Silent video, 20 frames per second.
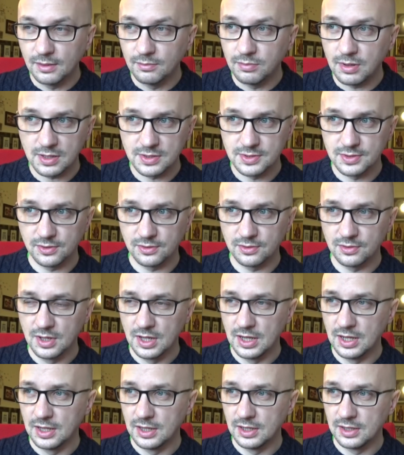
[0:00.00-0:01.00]
bardzo
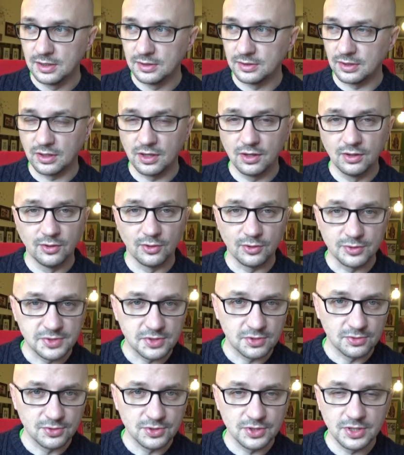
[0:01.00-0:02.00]
takiego
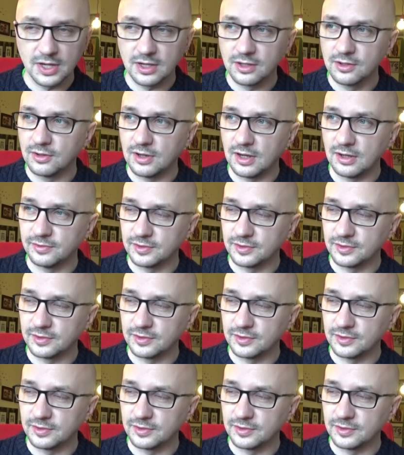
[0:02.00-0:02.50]
ostrożnego,